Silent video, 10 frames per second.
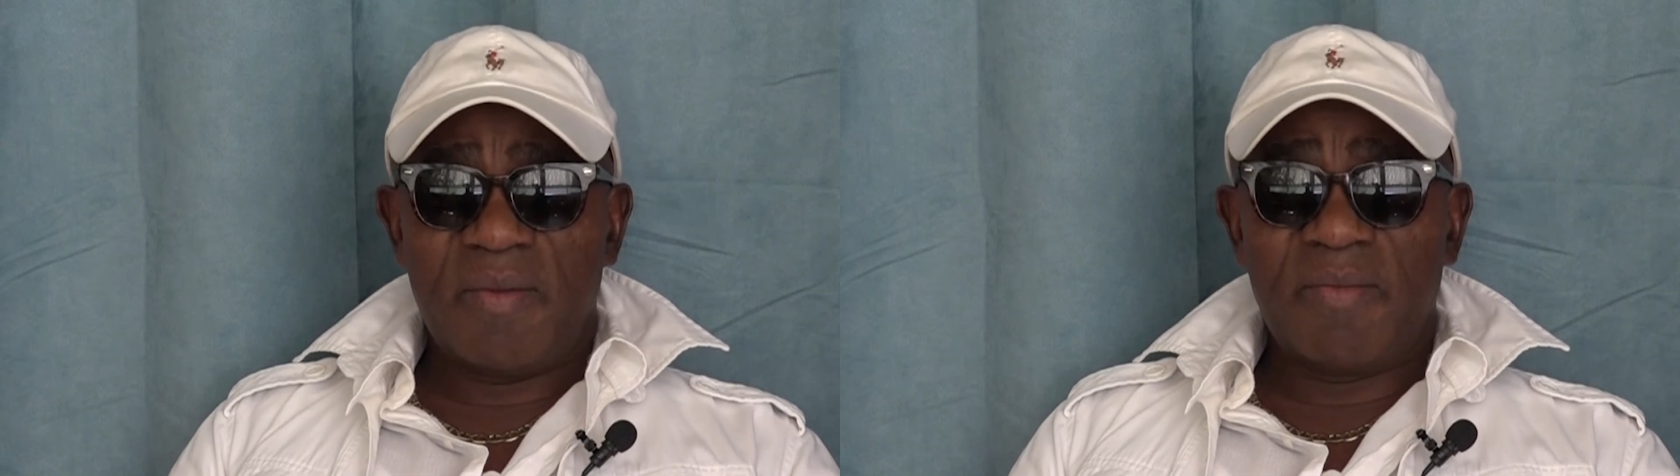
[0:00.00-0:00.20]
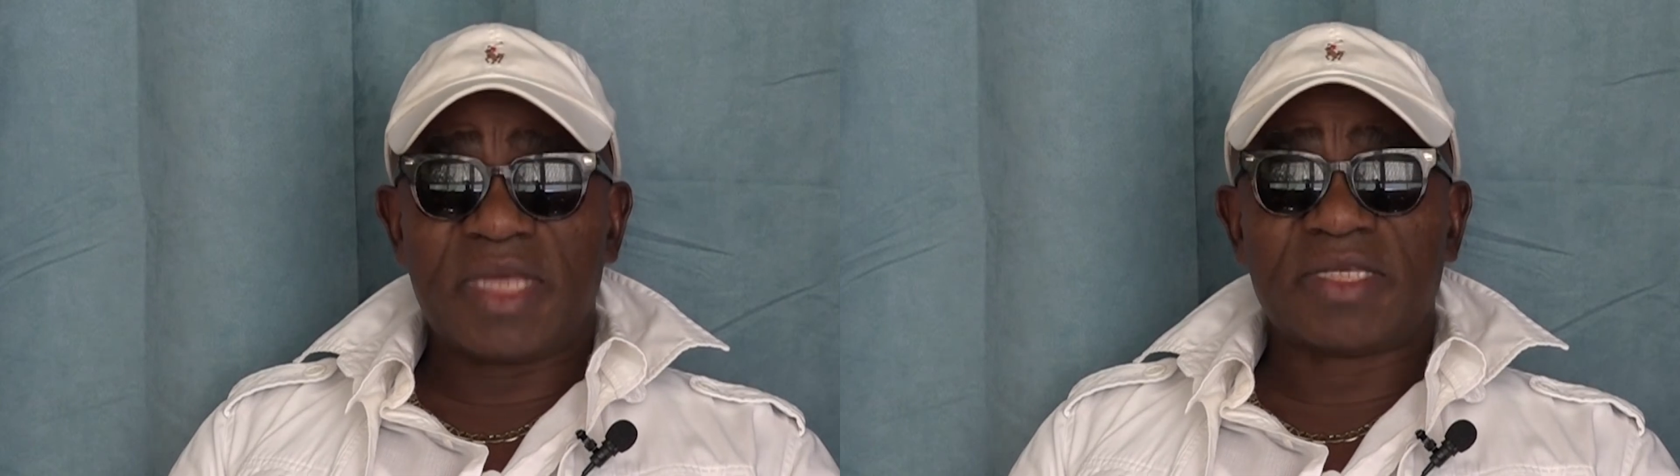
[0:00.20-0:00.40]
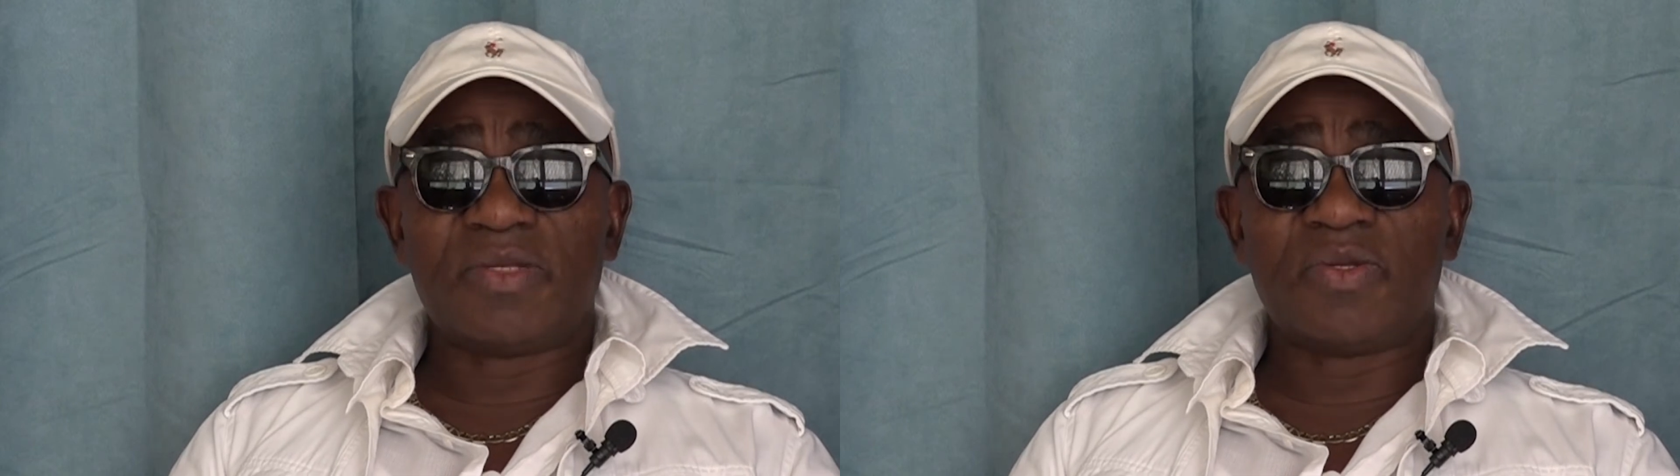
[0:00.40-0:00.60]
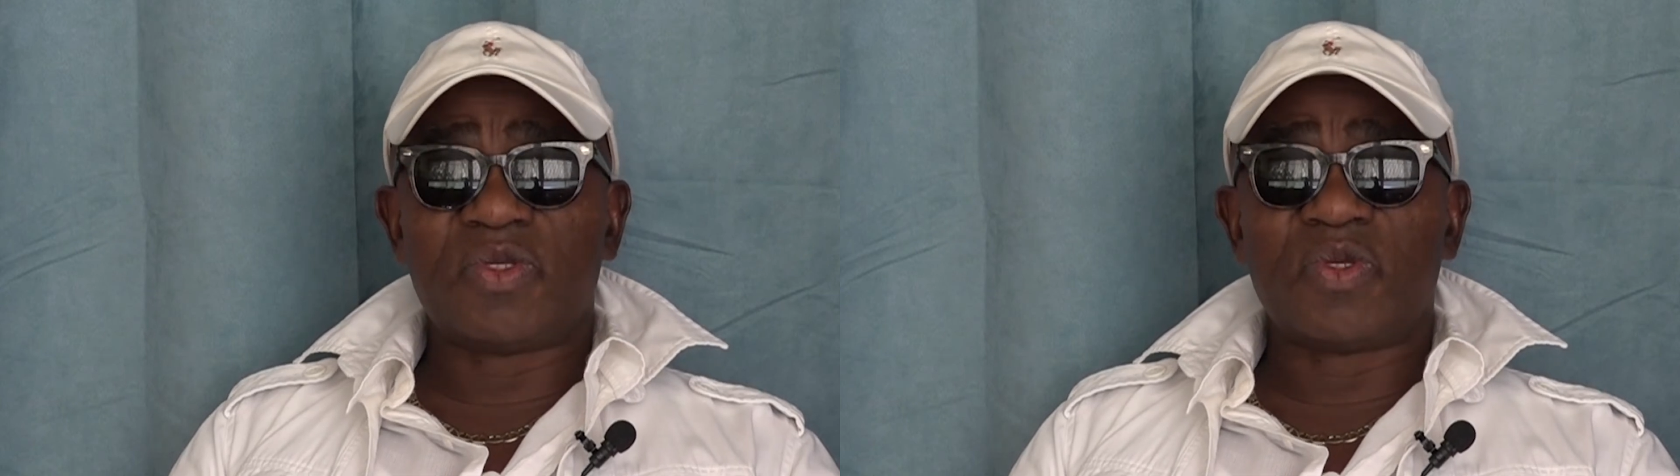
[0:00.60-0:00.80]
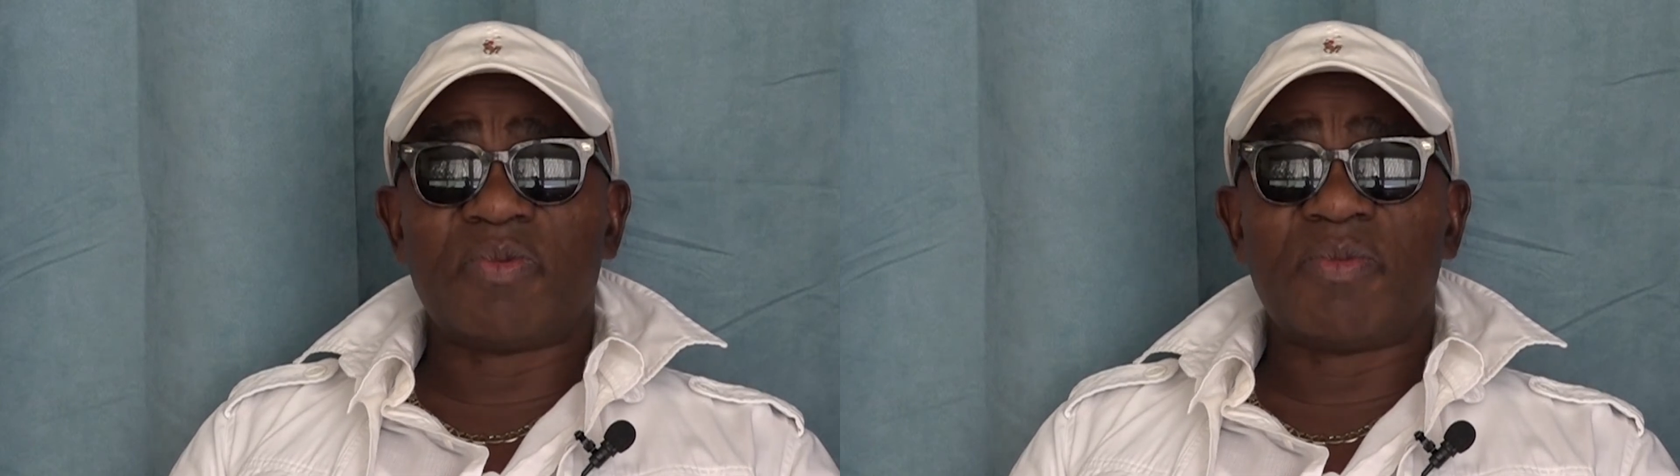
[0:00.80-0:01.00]
Merci de
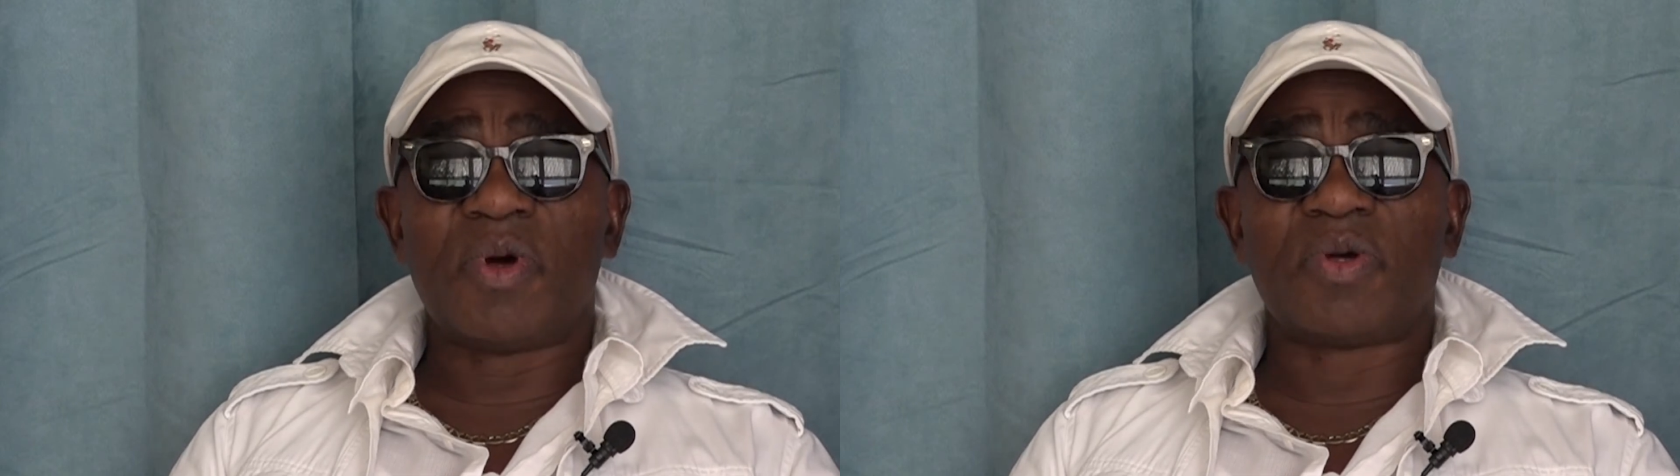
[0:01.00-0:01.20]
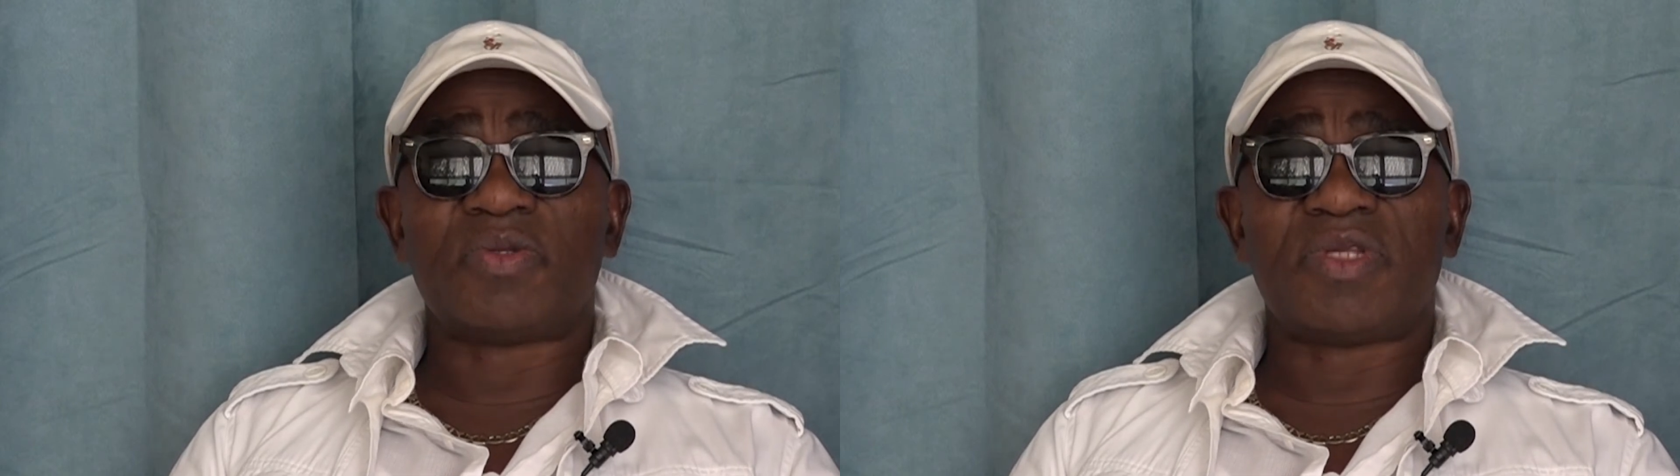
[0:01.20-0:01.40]
ce moment que